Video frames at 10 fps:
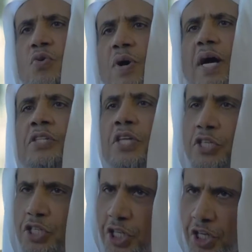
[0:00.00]

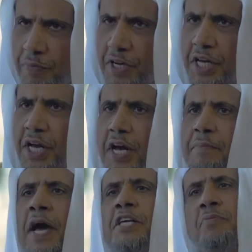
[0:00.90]
والترجيح بينها
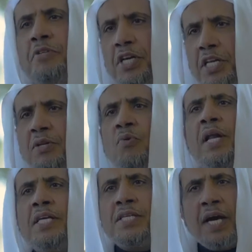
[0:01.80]
بحسب الدليل
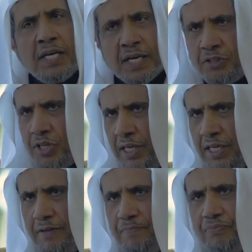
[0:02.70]
وليس غير الدليل